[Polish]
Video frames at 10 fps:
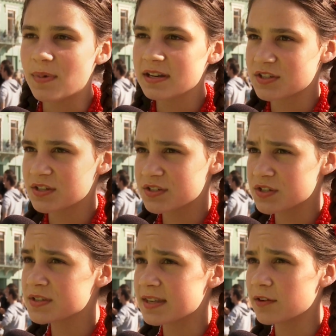bardzo się cieszę
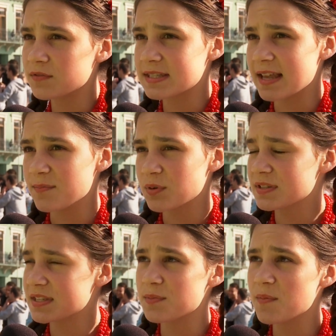z tego występu,
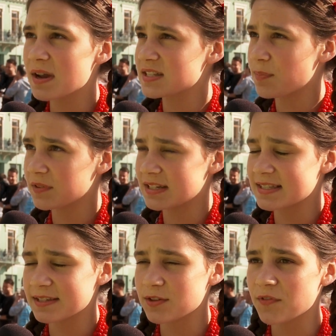jesteśmy bardzo
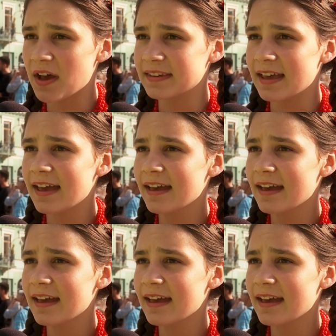podekscytowane